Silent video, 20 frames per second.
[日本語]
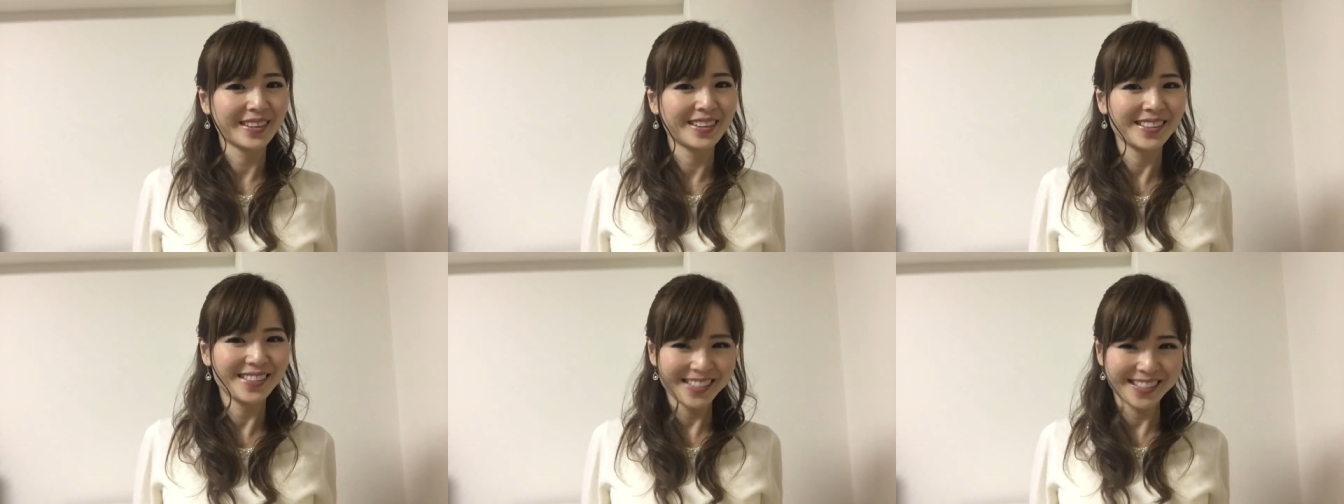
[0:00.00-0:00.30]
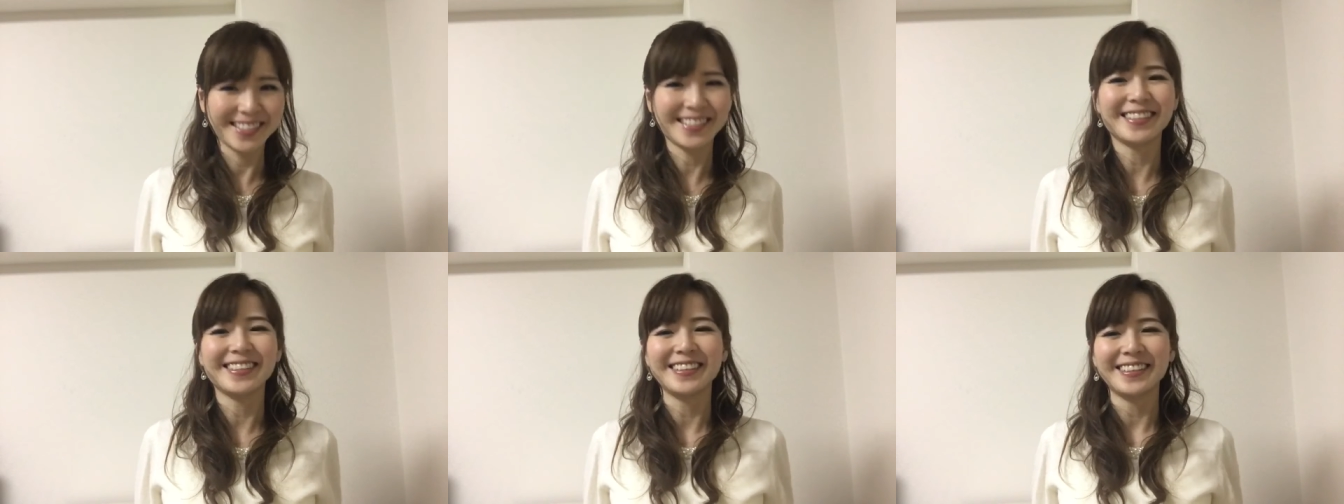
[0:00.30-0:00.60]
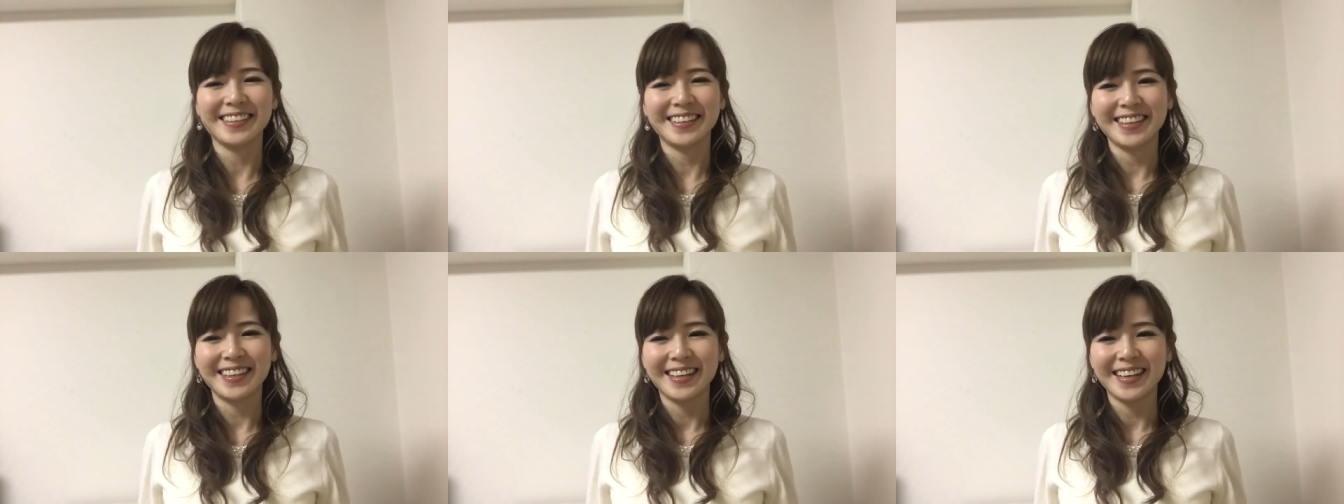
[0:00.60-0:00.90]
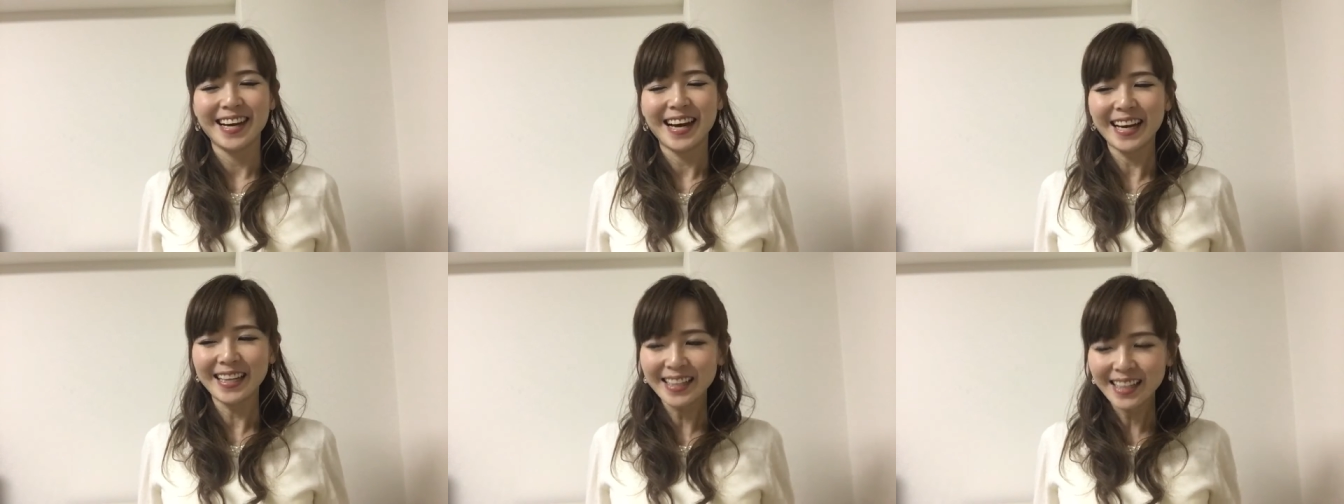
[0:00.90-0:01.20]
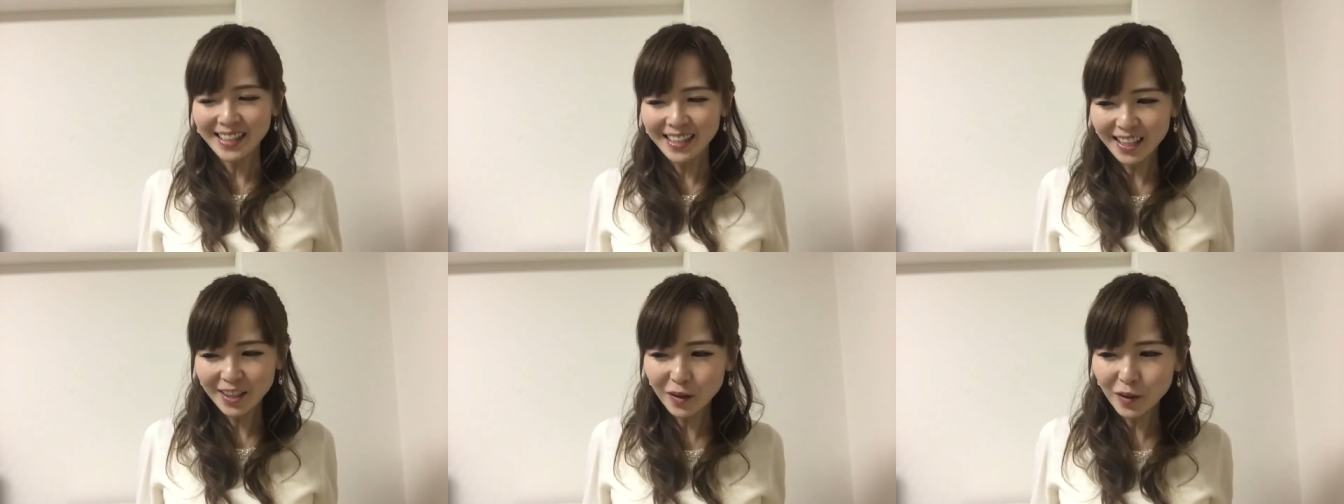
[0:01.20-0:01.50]
靴あ
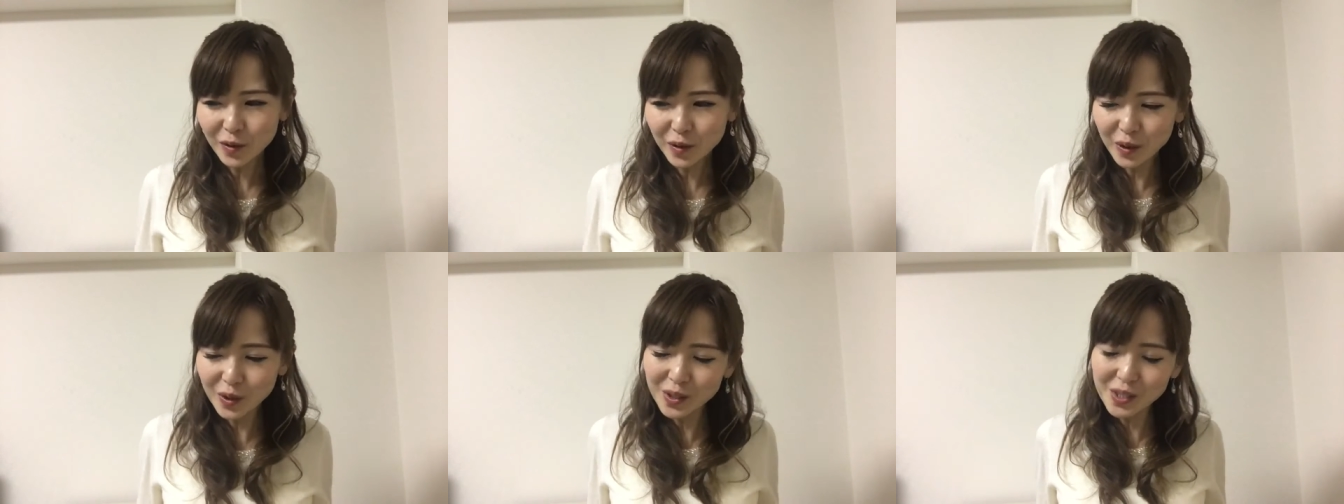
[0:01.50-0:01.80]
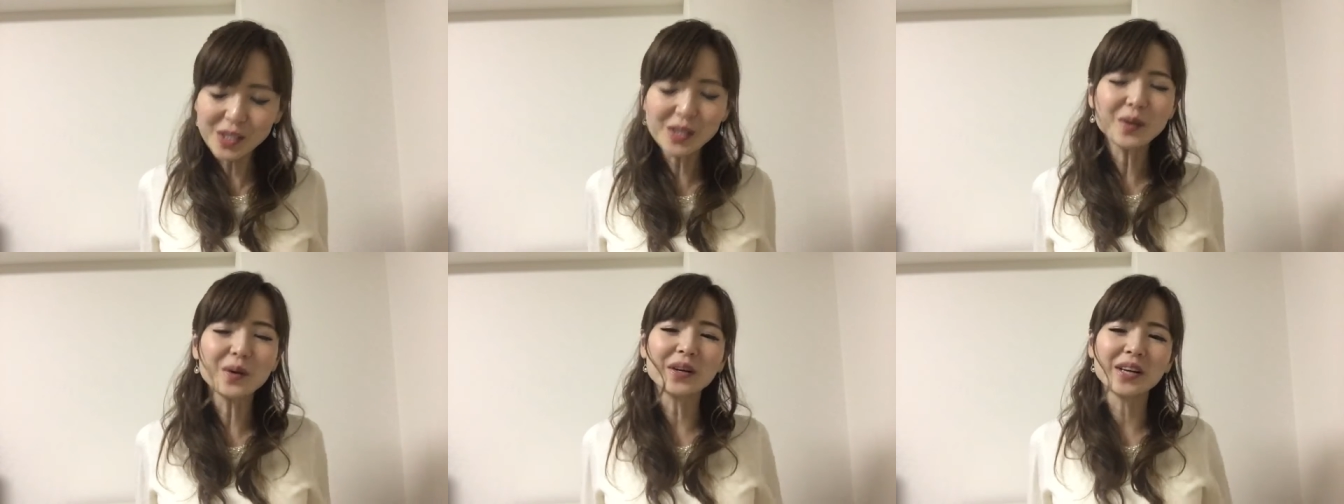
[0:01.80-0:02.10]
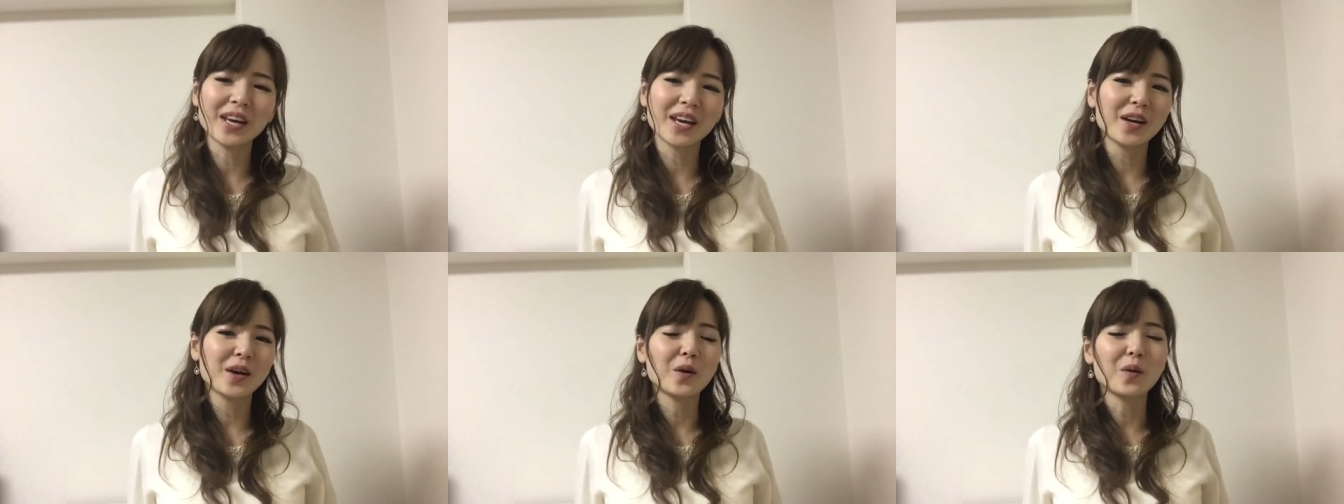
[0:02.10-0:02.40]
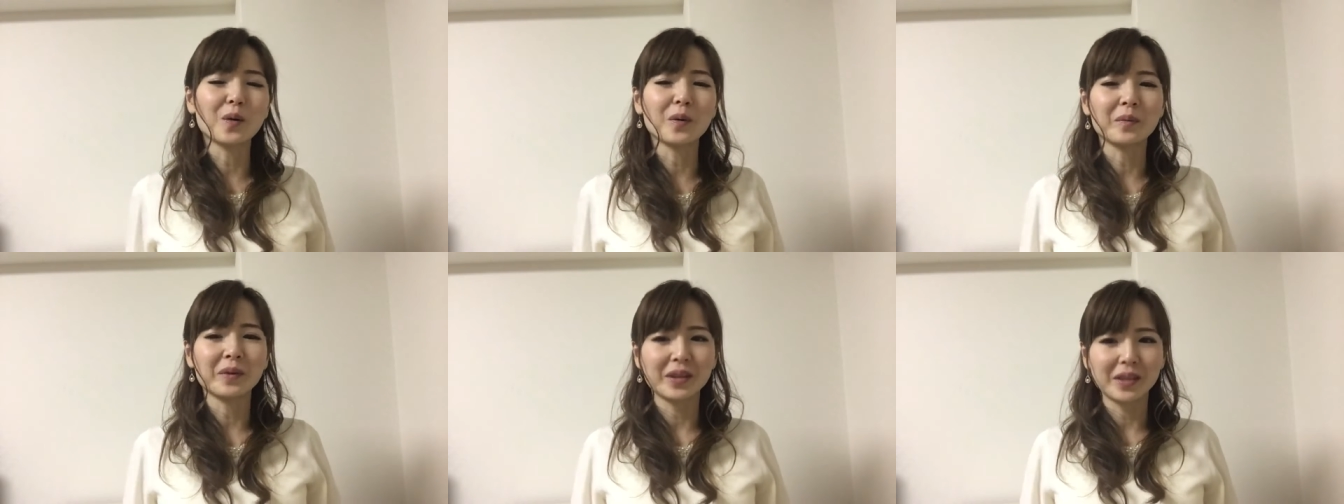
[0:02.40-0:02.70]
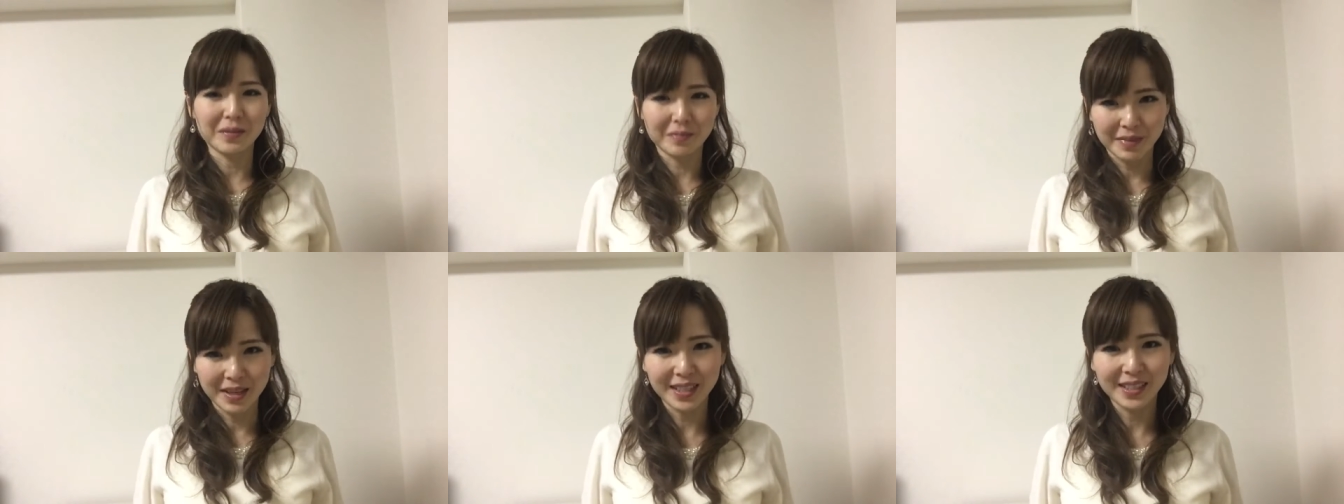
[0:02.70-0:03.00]
なたの靴を結構見
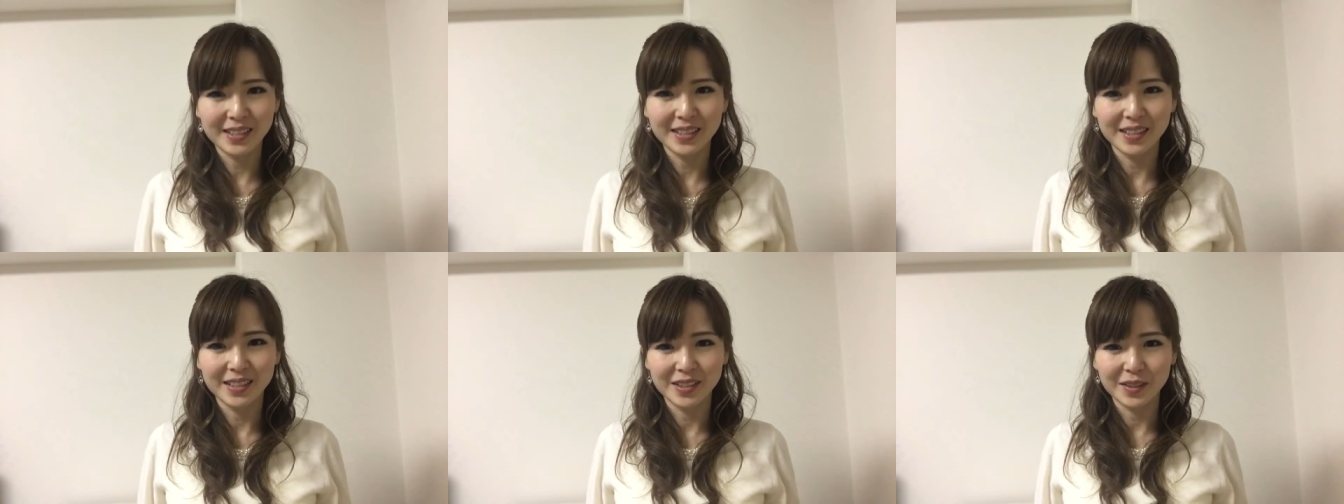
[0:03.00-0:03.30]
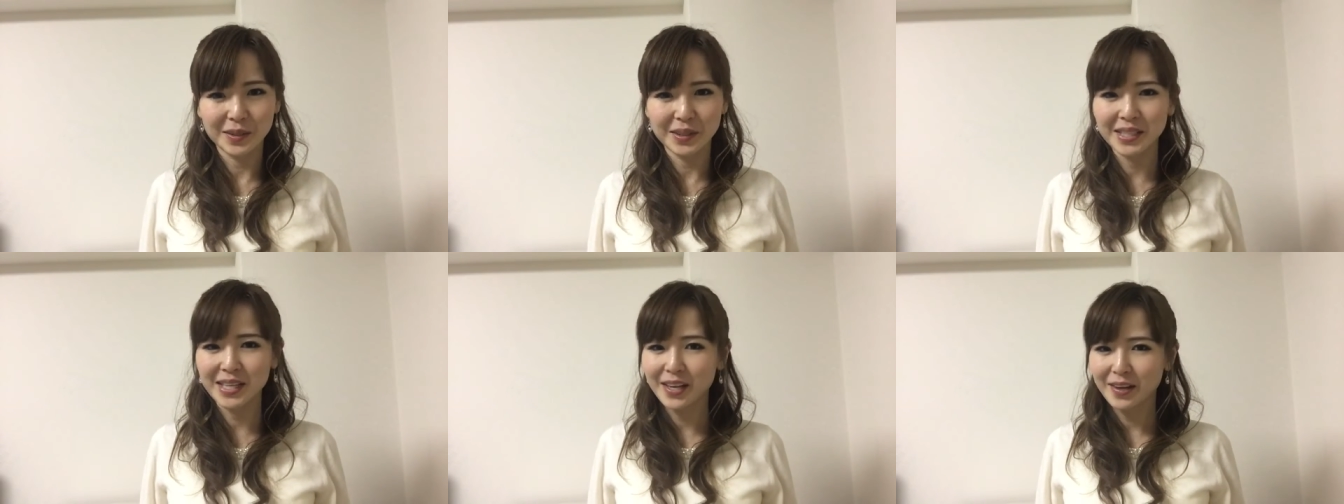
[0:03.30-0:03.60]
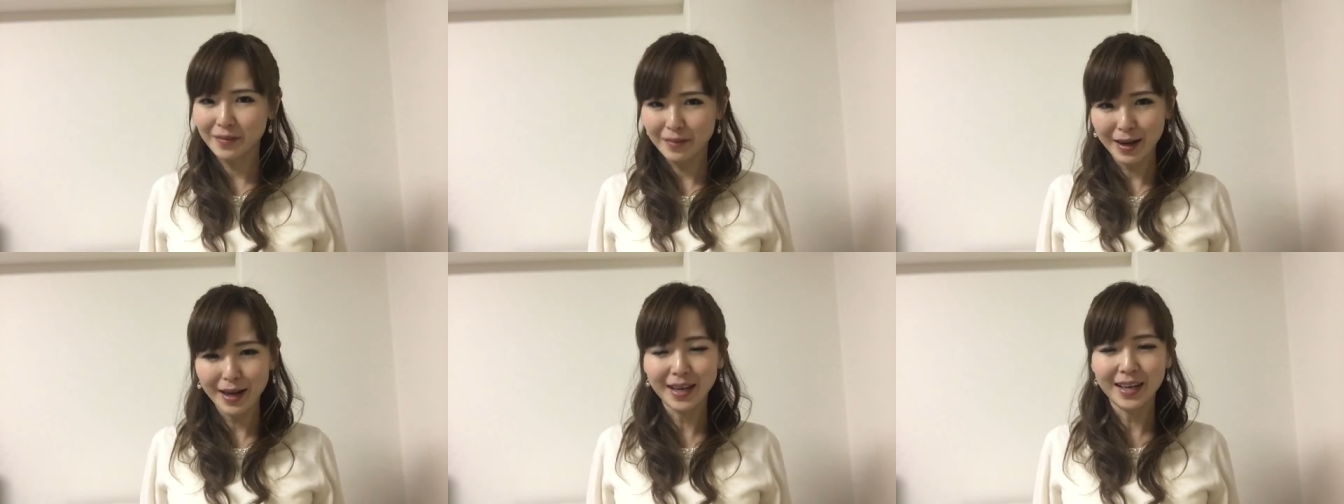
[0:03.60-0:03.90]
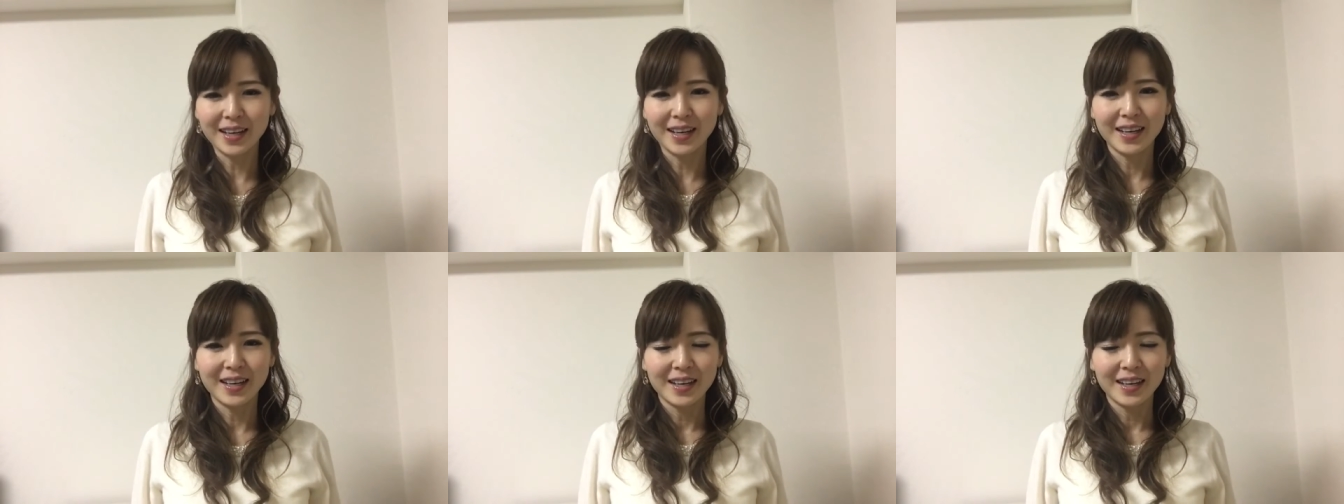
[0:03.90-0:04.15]
てます、女性は。